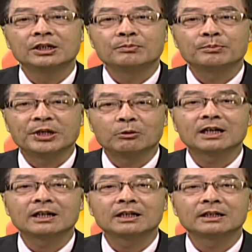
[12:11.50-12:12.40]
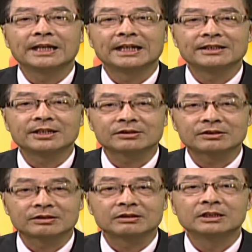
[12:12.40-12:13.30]
比方年轻
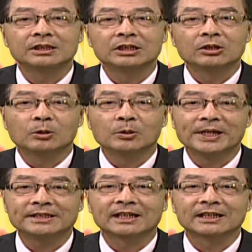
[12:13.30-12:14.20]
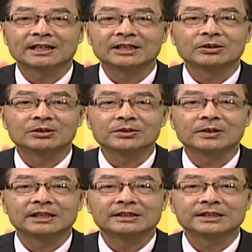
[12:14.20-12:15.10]
时。我也想跟同学
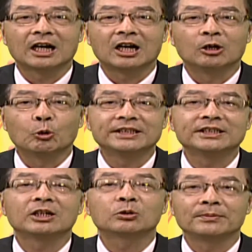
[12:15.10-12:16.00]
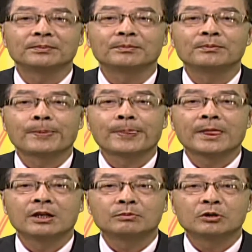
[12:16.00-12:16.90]
啊去考外交官，哦，
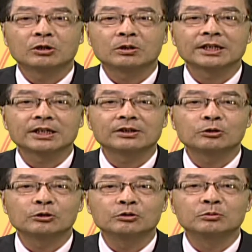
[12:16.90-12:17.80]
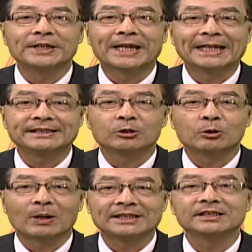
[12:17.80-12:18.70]
不过啊因为父母人际
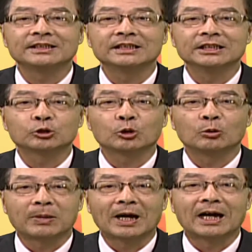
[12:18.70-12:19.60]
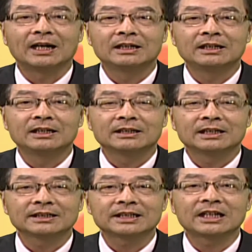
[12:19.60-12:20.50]
关系而作罢。那
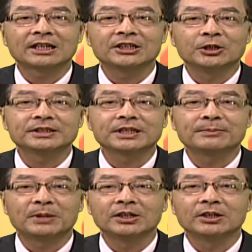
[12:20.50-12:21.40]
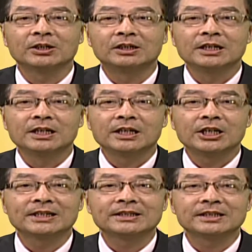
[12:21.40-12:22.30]
现在有一些朋友因
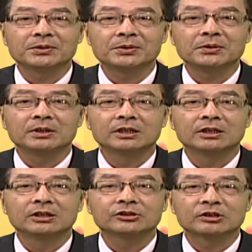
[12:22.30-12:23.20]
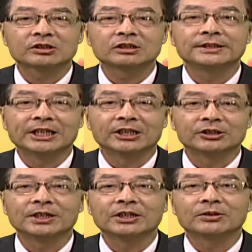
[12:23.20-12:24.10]
为兴趣从事领
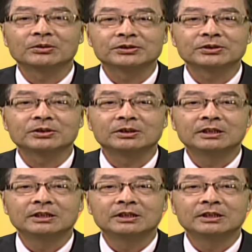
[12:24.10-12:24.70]
队工作，